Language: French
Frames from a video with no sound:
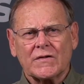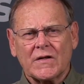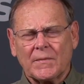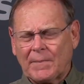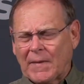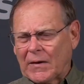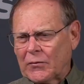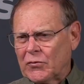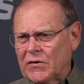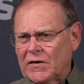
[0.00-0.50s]
Ce n'est
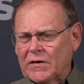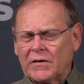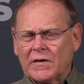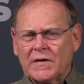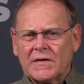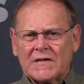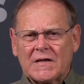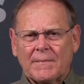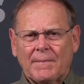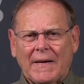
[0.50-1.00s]
pas, une,
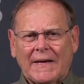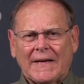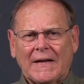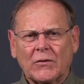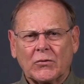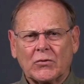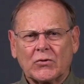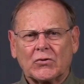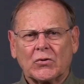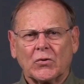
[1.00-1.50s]
pas
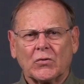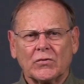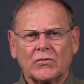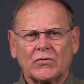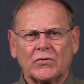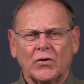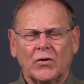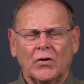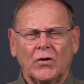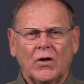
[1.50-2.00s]
quelque
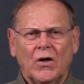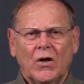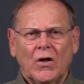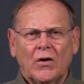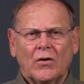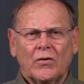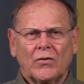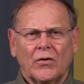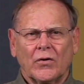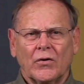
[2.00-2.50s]
chose de,
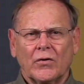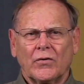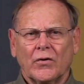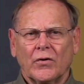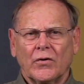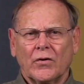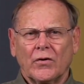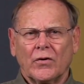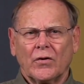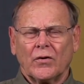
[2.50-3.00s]

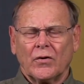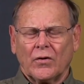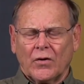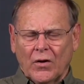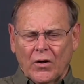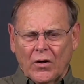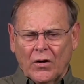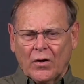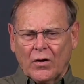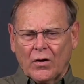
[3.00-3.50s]
de,
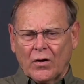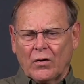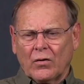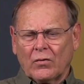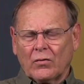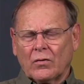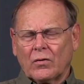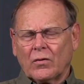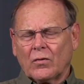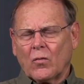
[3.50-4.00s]
euh,
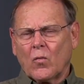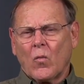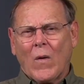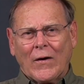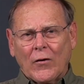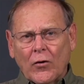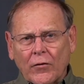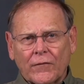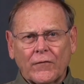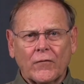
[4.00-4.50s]

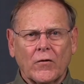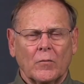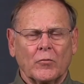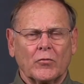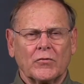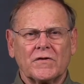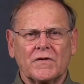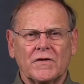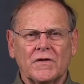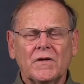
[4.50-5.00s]
one-off, comme
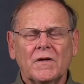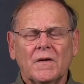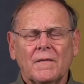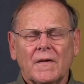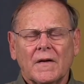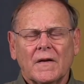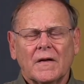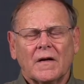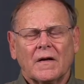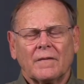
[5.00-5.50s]
on dit
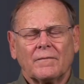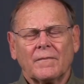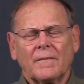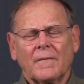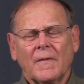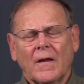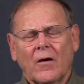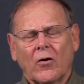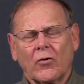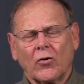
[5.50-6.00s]
hein,
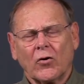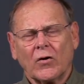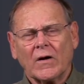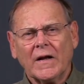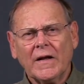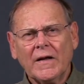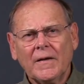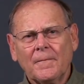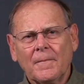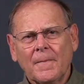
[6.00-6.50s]
en
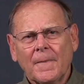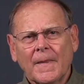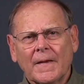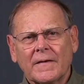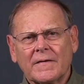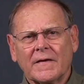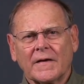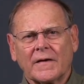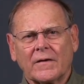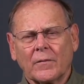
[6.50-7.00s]
anglais.
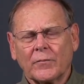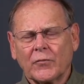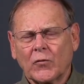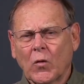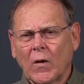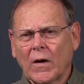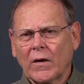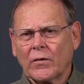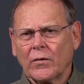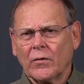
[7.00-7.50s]
C'est comme
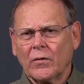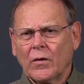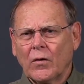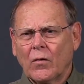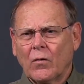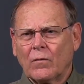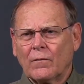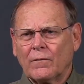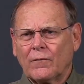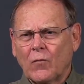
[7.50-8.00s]
quoi que
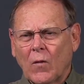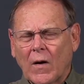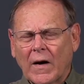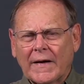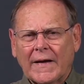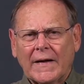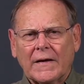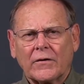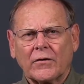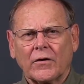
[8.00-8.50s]
on voit
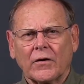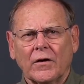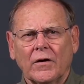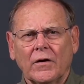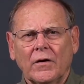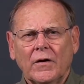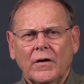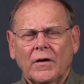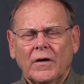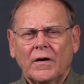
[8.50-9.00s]
quelqu'un
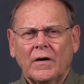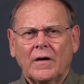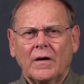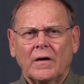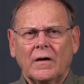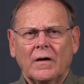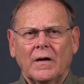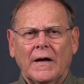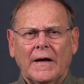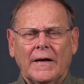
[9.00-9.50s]

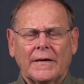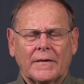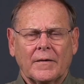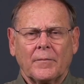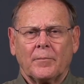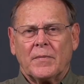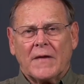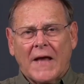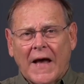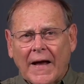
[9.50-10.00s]
euh, être
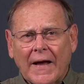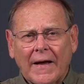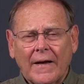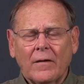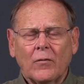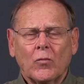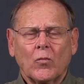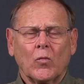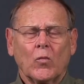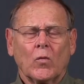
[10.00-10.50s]
bien
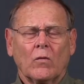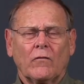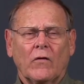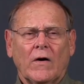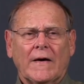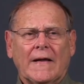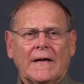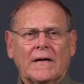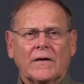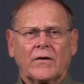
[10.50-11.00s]
ou on
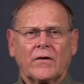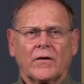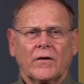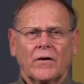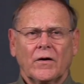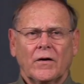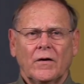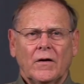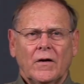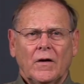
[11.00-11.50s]
voit
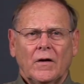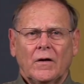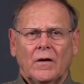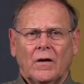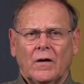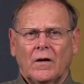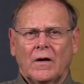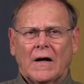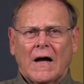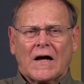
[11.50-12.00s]
quelqu'un
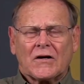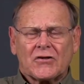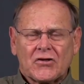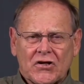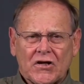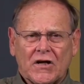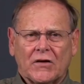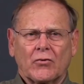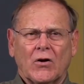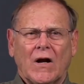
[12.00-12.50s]
euh,
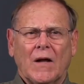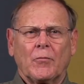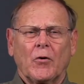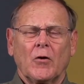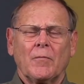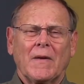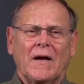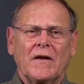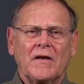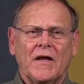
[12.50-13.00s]
agir de la
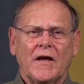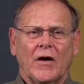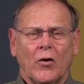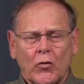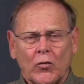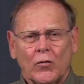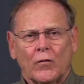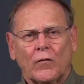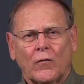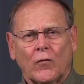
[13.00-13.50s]
bonne manière
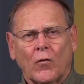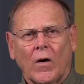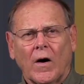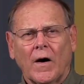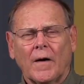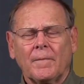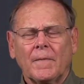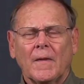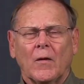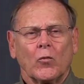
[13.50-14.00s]
une
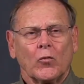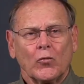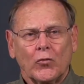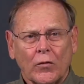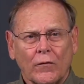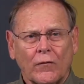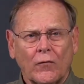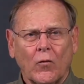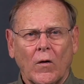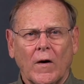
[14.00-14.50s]
fois ou
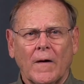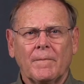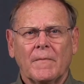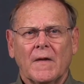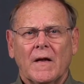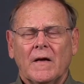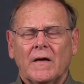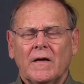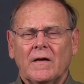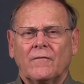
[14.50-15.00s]
deux fois.
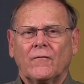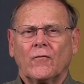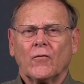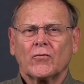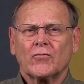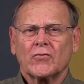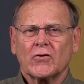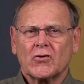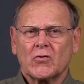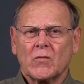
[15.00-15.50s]
Il faut
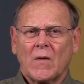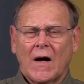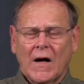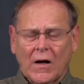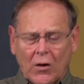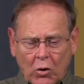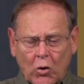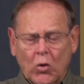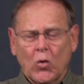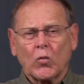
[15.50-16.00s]
que ce
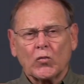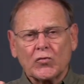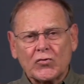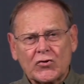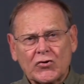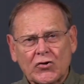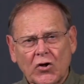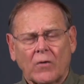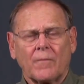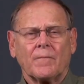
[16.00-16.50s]
soit
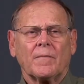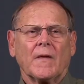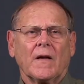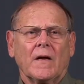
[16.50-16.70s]
constant.